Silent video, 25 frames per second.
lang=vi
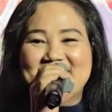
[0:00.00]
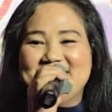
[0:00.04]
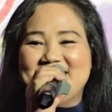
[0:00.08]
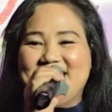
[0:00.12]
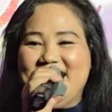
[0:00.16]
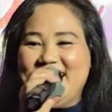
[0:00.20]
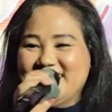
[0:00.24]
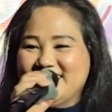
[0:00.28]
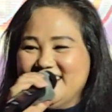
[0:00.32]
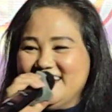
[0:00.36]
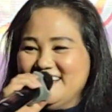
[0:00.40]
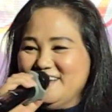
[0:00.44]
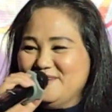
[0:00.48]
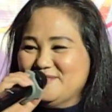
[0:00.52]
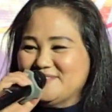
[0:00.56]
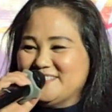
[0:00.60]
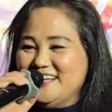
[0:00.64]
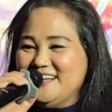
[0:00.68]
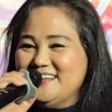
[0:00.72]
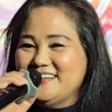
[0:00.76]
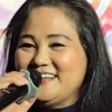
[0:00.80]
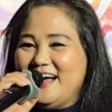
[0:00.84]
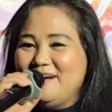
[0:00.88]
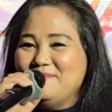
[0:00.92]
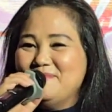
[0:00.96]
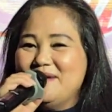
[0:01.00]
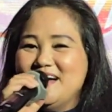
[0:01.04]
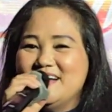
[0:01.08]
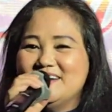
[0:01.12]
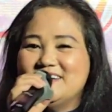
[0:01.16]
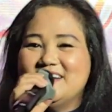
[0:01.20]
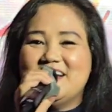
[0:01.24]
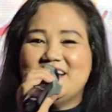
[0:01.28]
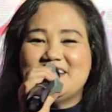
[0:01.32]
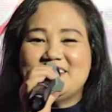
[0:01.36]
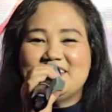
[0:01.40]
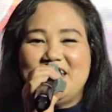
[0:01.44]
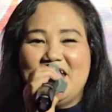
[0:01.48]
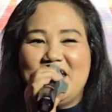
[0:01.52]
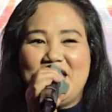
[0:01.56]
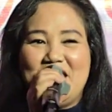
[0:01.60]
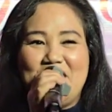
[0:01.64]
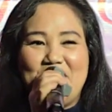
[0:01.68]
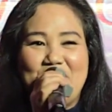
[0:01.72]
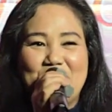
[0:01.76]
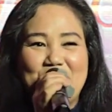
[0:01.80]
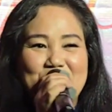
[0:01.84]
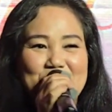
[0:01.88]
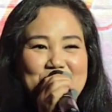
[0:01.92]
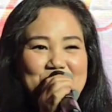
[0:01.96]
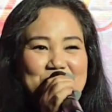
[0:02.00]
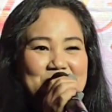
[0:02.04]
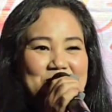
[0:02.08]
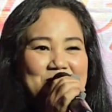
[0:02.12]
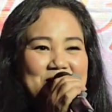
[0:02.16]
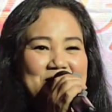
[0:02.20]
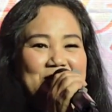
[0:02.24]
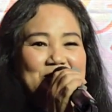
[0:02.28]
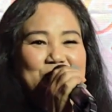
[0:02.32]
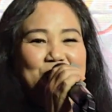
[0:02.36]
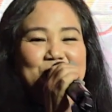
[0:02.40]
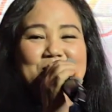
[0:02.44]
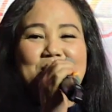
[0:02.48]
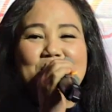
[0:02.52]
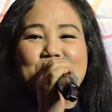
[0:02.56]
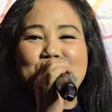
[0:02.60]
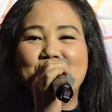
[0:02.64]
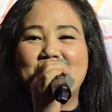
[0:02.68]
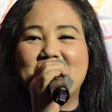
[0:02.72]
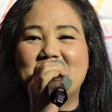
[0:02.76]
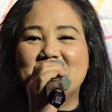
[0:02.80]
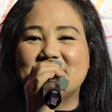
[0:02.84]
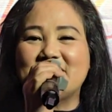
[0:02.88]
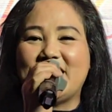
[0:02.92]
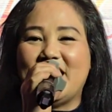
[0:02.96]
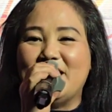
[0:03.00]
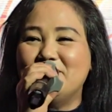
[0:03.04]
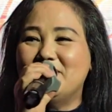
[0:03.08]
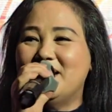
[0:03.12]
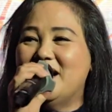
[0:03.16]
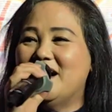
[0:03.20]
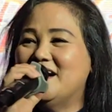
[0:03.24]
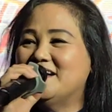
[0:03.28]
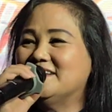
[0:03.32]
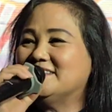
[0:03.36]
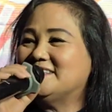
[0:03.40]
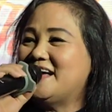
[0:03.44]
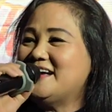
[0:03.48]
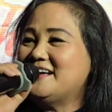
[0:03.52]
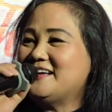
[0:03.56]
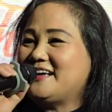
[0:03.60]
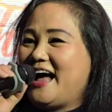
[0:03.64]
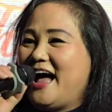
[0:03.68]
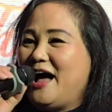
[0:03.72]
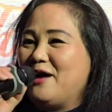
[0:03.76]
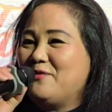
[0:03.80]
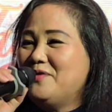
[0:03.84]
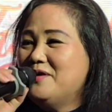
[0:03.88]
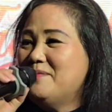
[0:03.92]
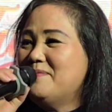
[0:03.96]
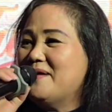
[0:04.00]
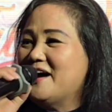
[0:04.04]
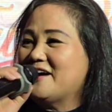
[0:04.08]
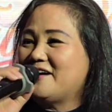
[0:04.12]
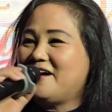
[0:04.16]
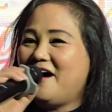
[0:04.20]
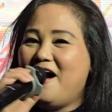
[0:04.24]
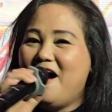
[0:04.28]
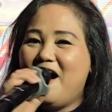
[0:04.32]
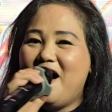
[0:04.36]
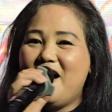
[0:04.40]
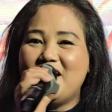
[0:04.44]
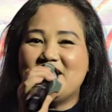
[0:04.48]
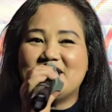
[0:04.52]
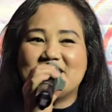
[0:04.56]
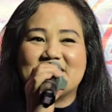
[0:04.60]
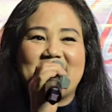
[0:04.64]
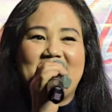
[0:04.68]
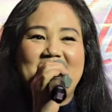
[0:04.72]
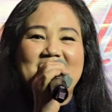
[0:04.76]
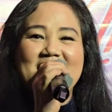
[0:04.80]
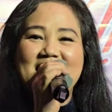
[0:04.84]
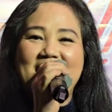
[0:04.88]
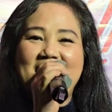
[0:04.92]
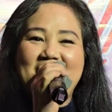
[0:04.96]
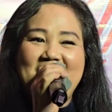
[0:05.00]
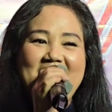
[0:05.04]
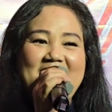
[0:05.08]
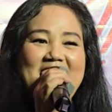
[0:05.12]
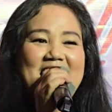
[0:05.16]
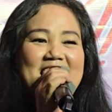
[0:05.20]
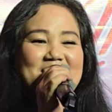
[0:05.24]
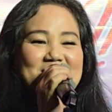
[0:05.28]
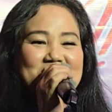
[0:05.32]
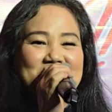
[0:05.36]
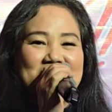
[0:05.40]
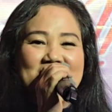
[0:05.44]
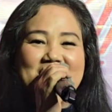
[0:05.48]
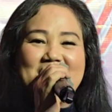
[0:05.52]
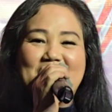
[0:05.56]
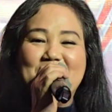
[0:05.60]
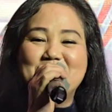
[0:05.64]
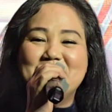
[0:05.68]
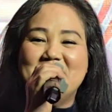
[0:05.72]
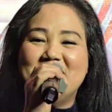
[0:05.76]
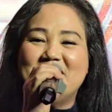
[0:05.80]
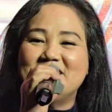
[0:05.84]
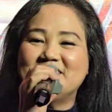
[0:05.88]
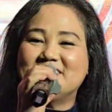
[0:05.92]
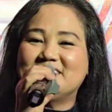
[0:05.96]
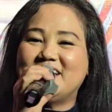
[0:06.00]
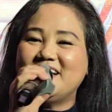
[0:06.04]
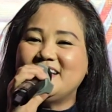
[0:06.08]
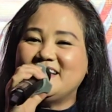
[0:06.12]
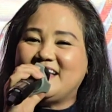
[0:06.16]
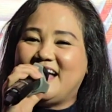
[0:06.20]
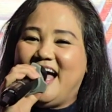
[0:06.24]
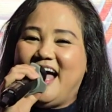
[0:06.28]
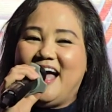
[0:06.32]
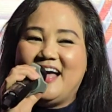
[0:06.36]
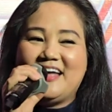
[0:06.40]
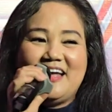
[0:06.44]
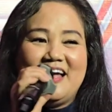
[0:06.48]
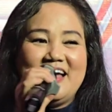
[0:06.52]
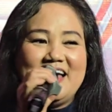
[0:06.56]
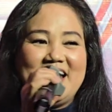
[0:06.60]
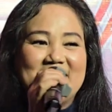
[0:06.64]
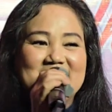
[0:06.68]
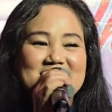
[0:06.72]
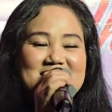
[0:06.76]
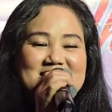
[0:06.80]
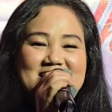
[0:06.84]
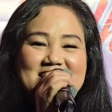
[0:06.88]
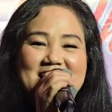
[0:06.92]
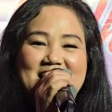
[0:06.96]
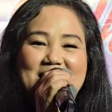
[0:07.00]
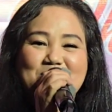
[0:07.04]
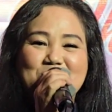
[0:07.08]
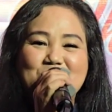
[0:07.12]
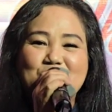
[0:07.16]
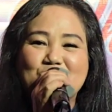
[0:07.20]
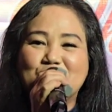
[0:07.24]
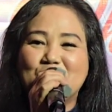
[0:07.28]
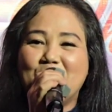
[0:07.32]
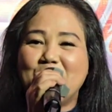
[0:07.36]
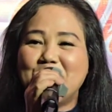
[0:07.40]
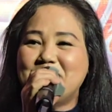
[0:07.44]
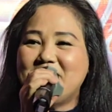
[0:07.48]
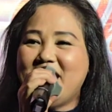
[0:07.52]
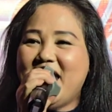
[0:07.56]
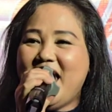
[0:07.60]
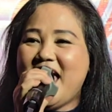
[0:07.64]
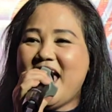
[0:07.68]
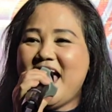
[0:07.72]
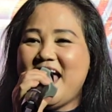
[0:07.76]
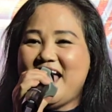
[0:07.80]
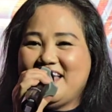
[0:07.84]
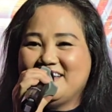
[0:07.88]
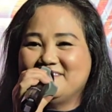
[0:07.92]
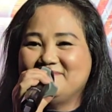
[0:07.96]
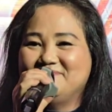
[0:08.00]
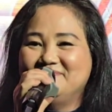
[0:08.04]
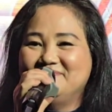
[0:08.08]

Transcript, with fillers: dạ thanh ngọc xin cảm ơn rất nhiều cũng đừng quên cảm ơn tất cả quý bà con đã nghe và cảm ơn tất cả các anh chị em youtube nha